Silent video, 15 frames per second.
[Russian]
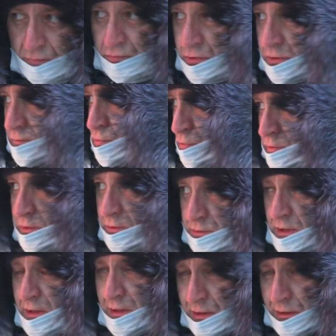ну, здесь все-таки
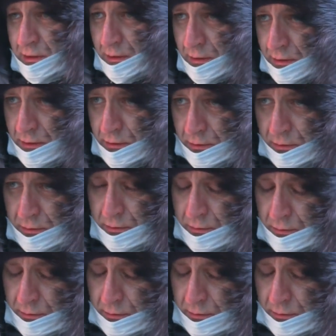загородная э,